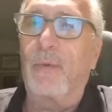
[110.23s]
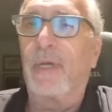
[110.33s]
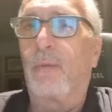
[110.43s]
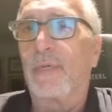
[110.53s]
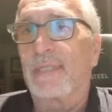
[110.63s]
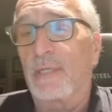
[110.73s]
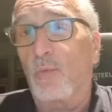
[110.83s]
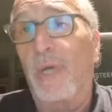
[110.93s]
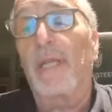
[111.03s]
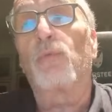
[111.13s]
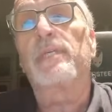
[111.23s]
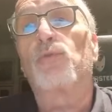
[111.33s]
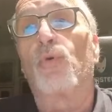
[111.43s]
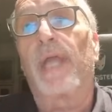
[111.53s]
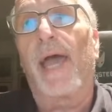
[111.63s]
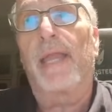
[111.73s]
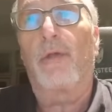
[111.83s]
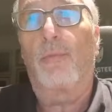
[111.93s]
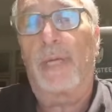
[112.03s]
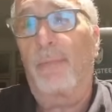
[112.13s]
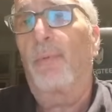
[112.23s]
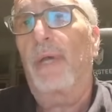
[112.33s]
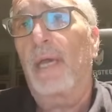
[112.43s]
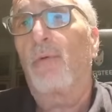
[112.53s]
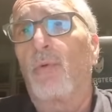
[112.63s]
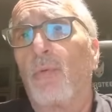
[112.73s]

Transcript: questa squadra, questo organico, perché poi mancavano